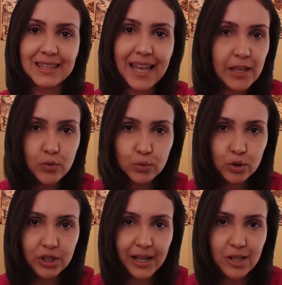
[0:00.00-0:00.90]
Nenhum
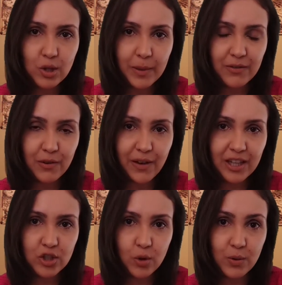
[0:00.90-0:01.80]
dos três
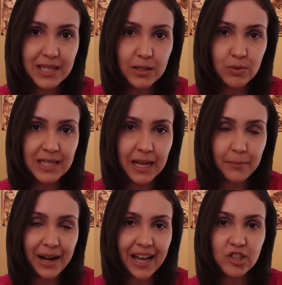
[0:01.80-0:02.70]
sobreviventes conseguiu se
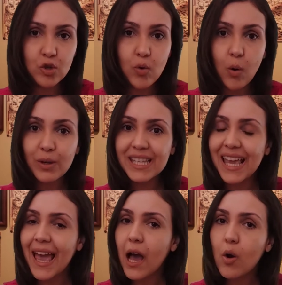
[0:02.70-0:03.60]
lembrar de
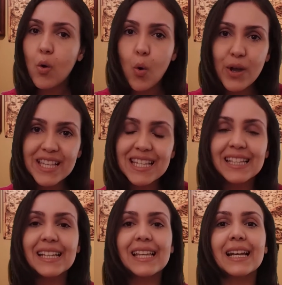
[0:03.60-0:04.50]
qualquer
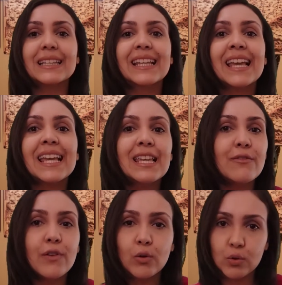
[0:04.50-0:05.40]
coisa daquela
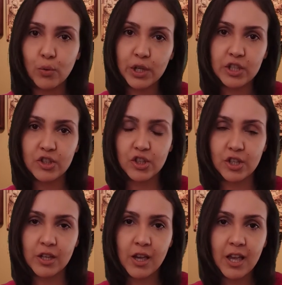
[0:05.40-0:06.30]
terrível
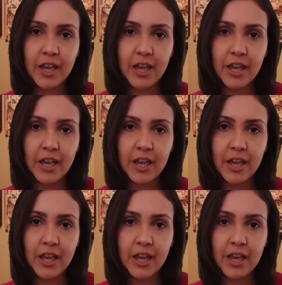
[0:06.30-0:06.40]
noite.